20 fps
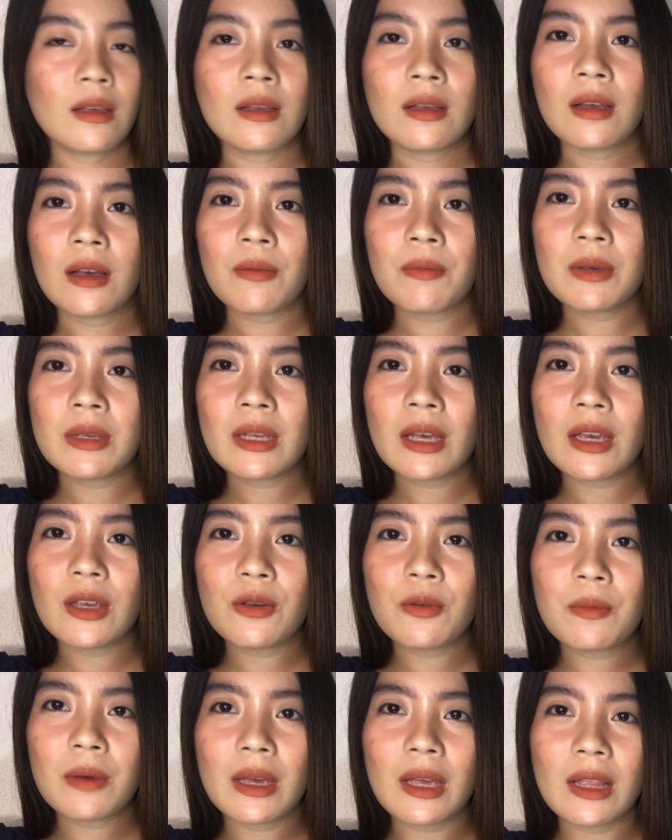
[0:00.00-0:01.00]
Sabi sa
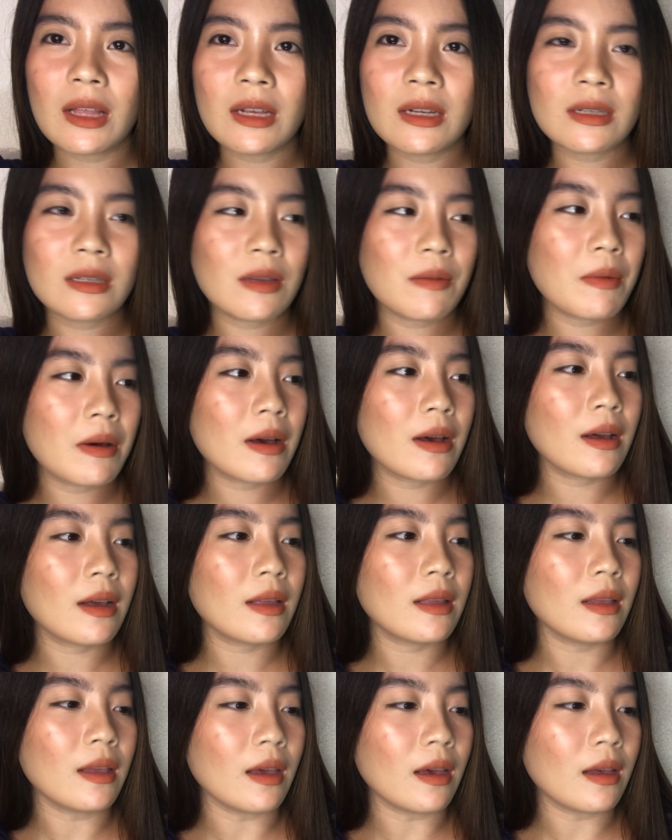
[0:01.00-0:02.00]
inyo, mahilig siya sa
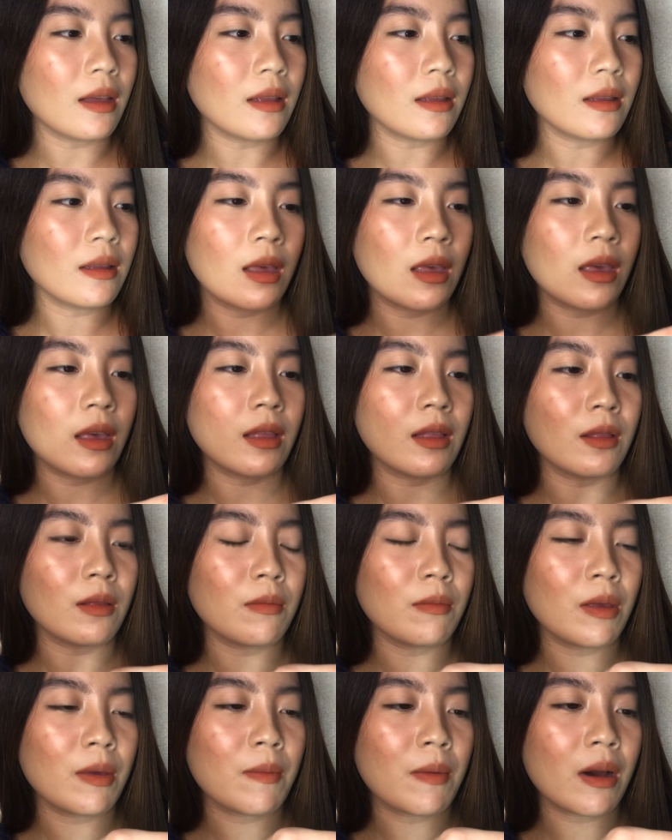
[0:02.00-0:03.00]
mga ganyan. Ayan.
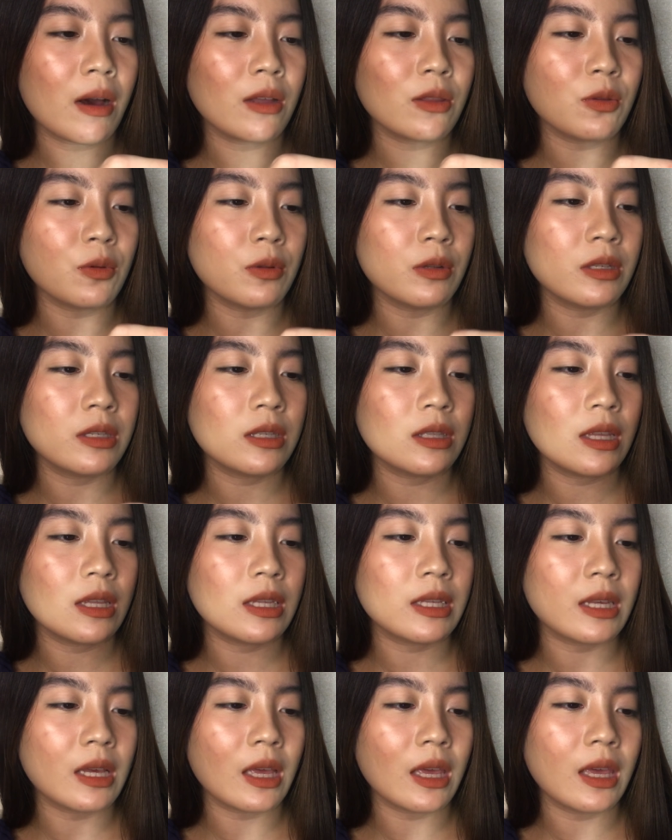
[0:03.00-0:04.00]
May mga tools
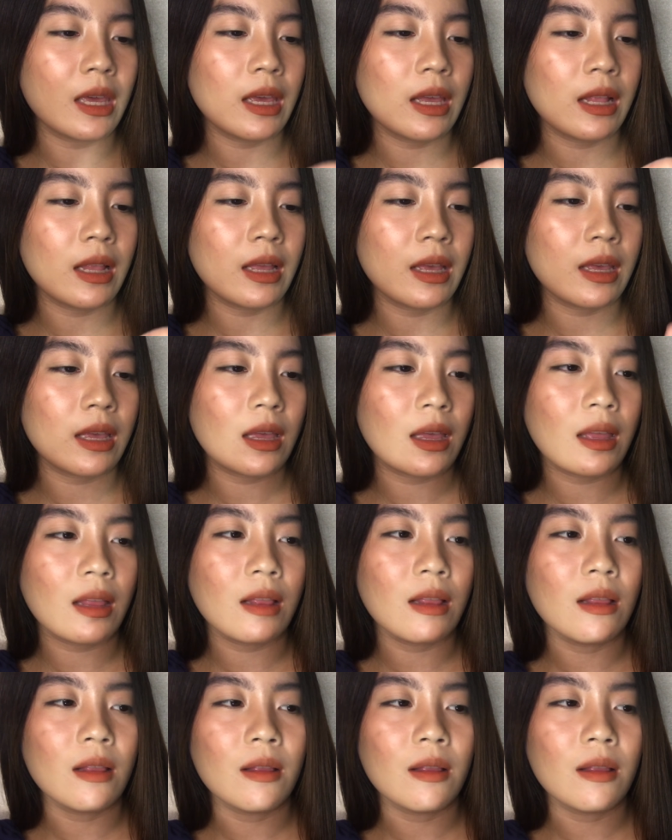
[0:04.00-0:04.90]
din sa gilid.